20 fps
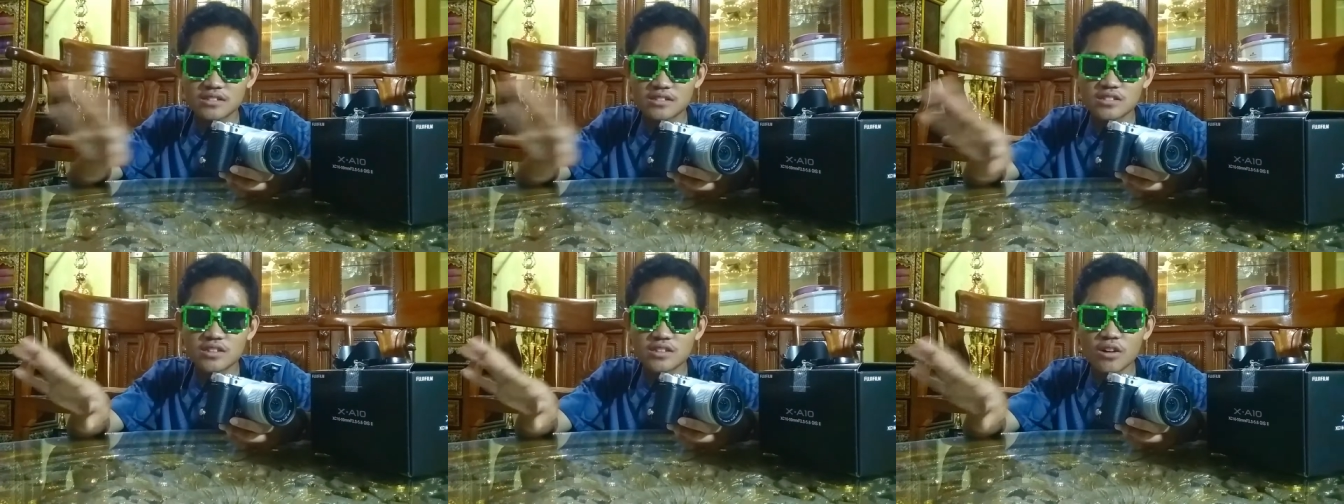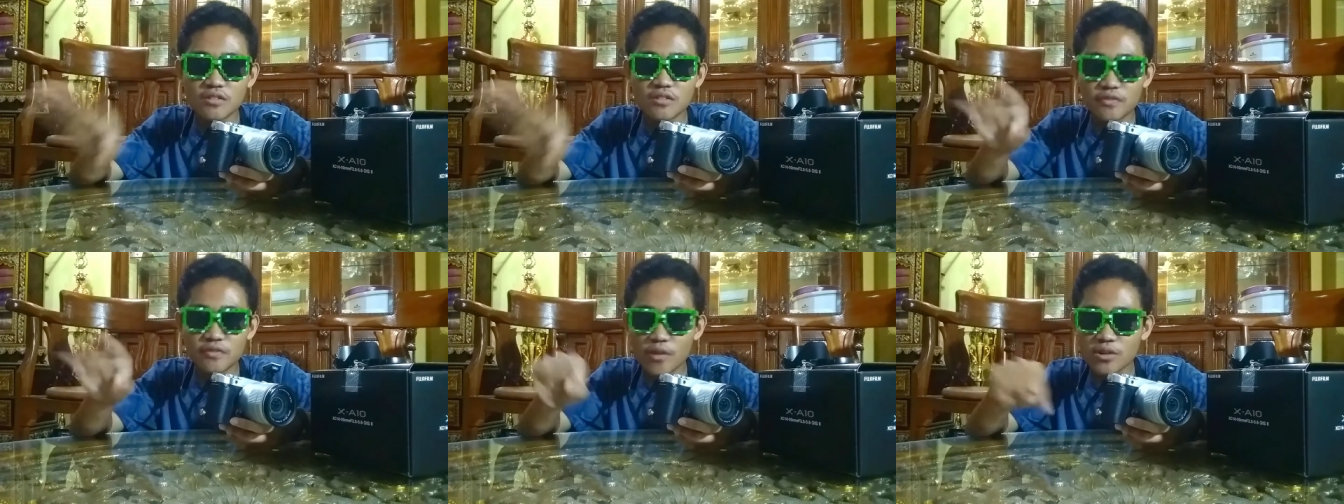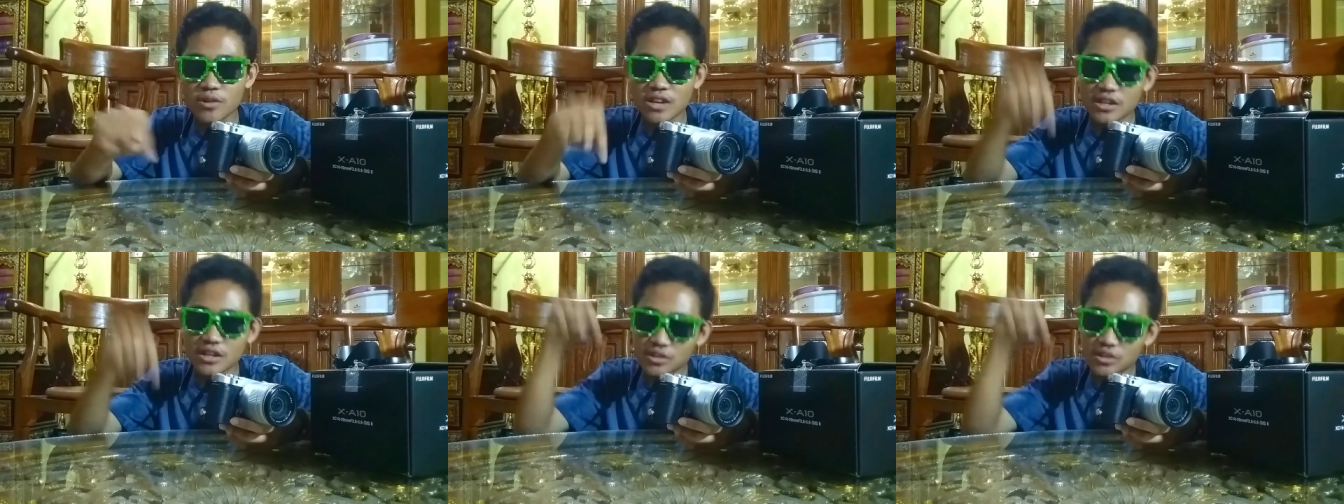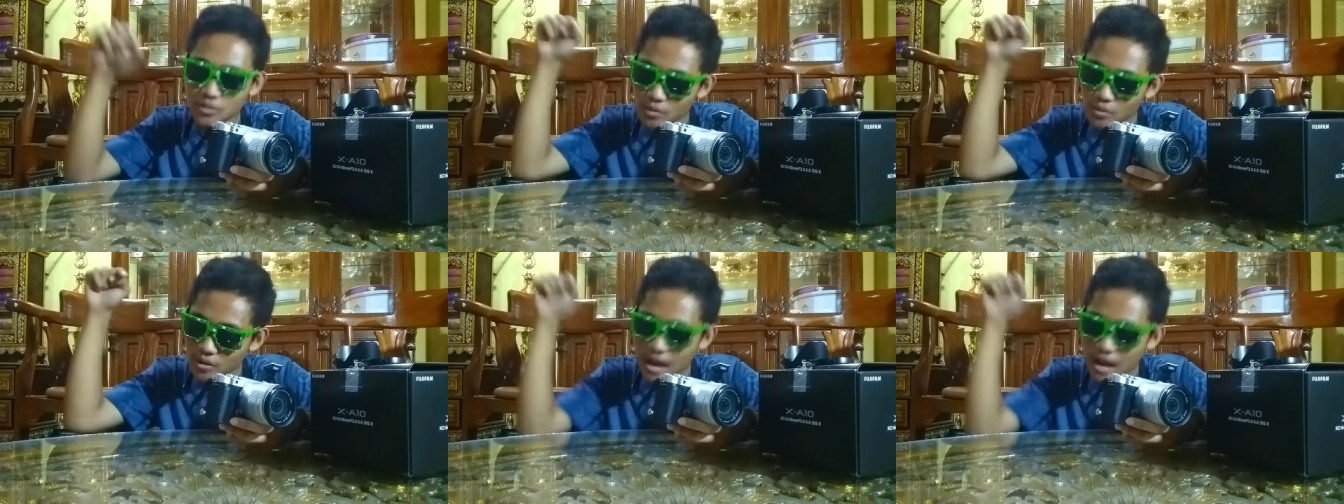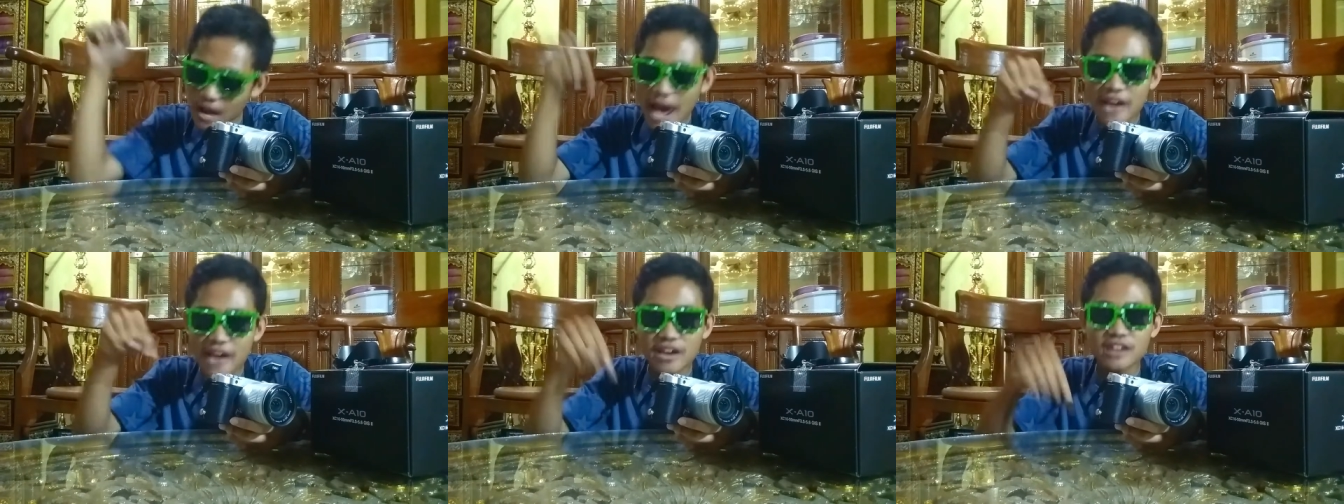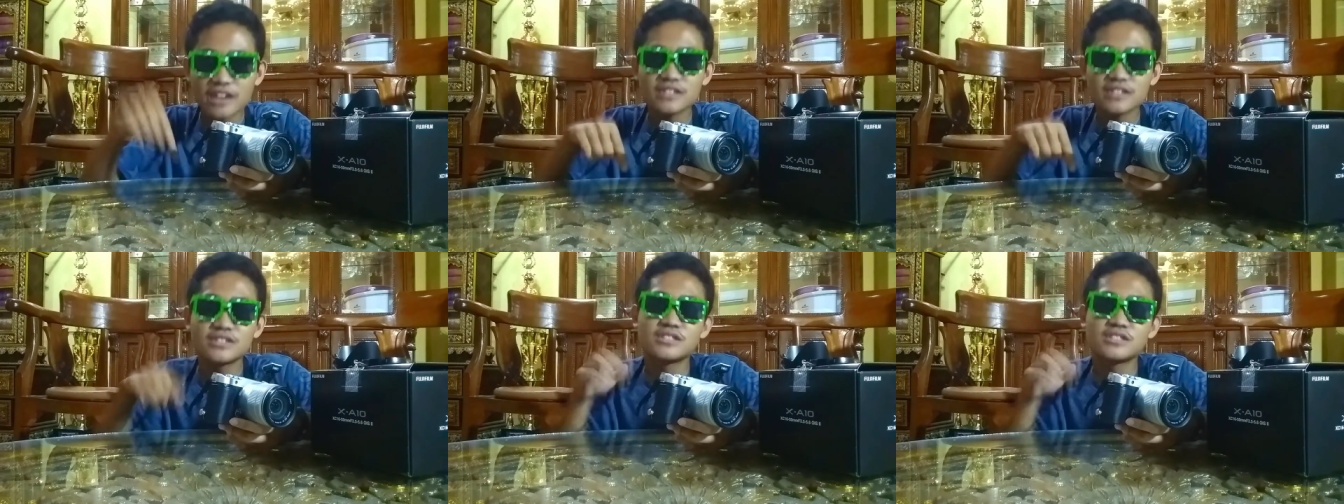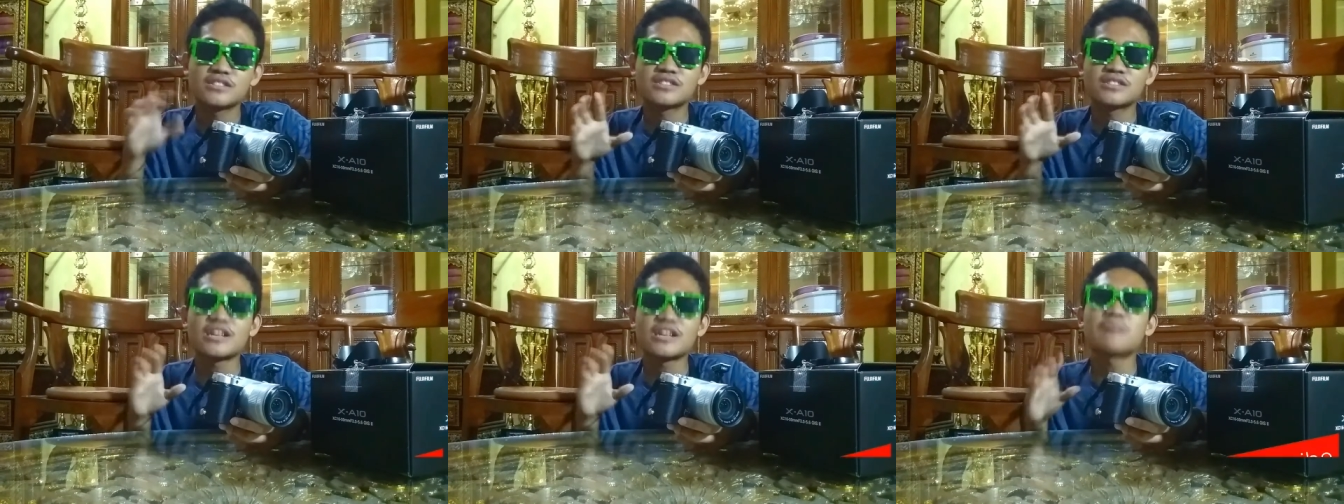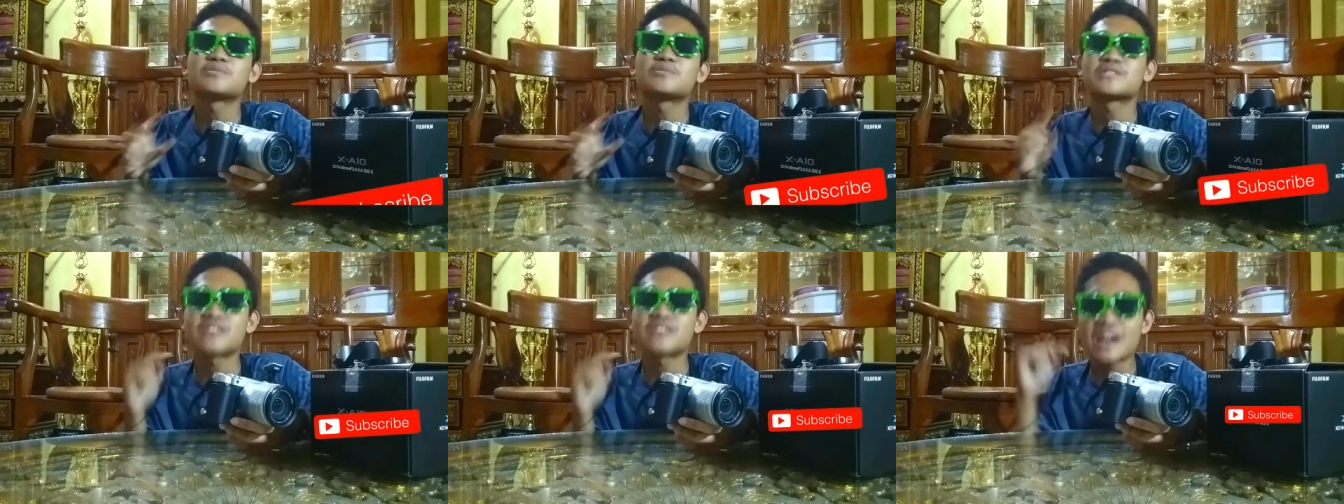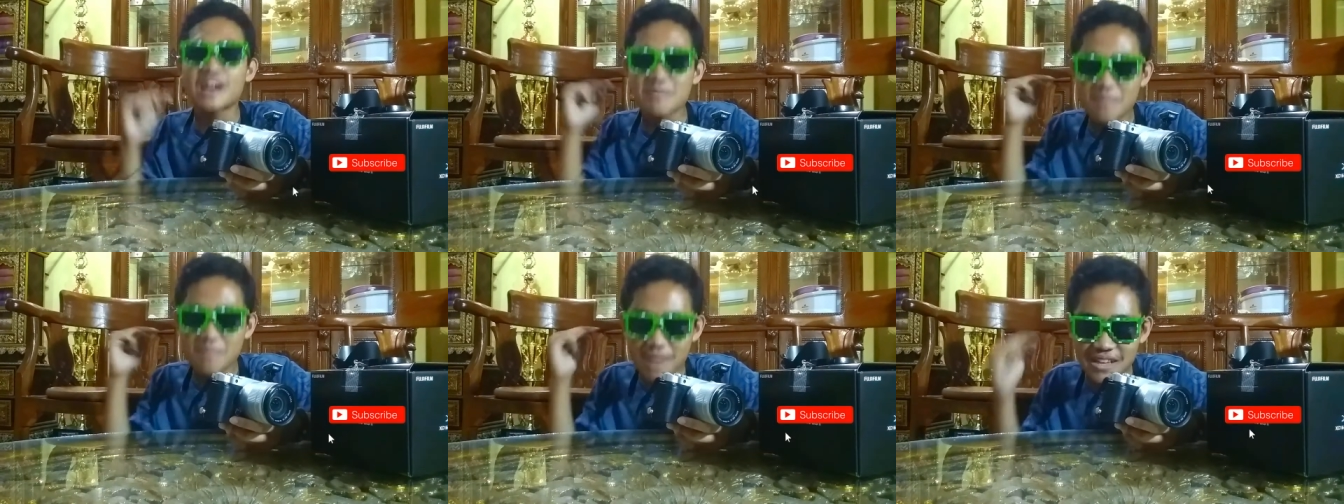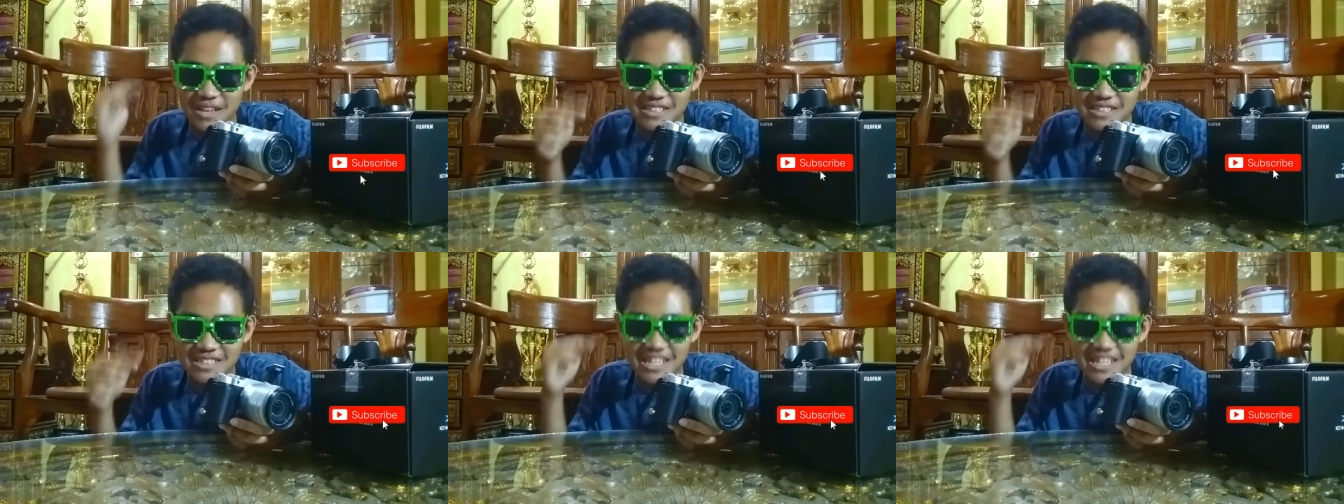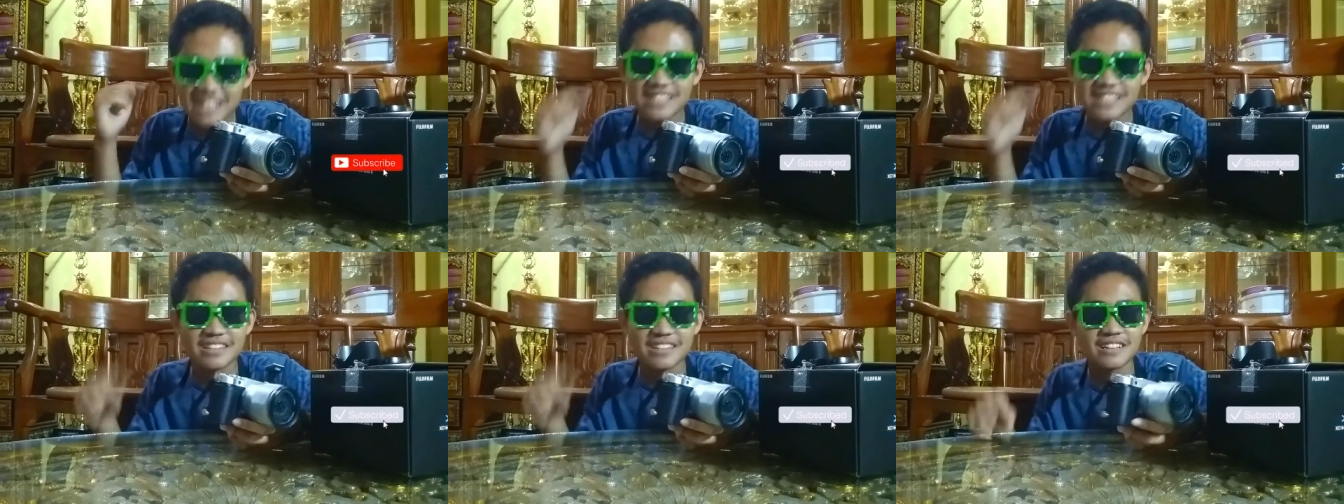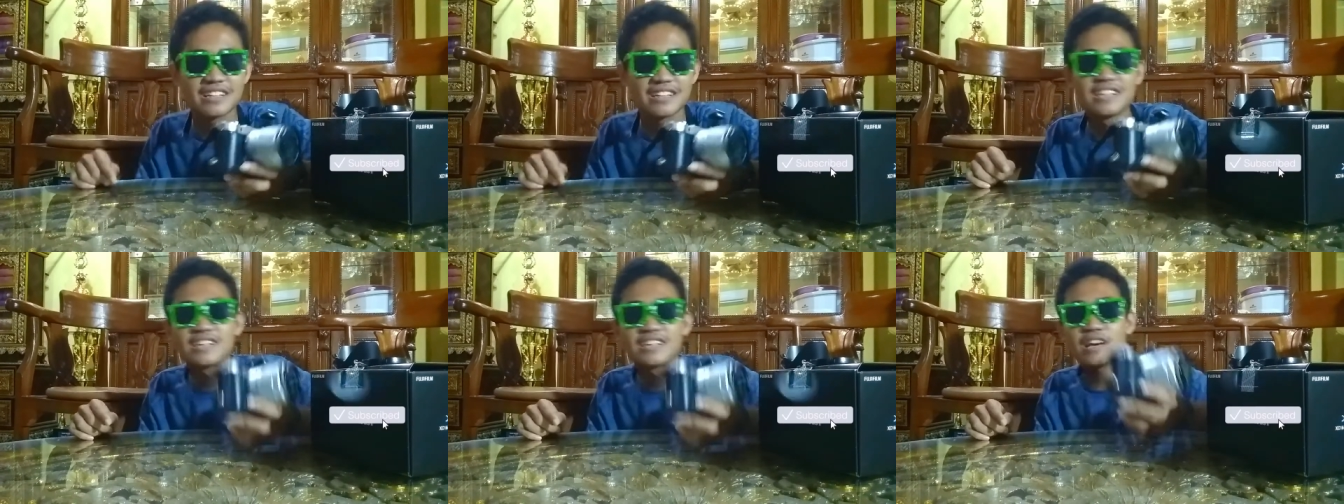don't forget to like and subscribe my channel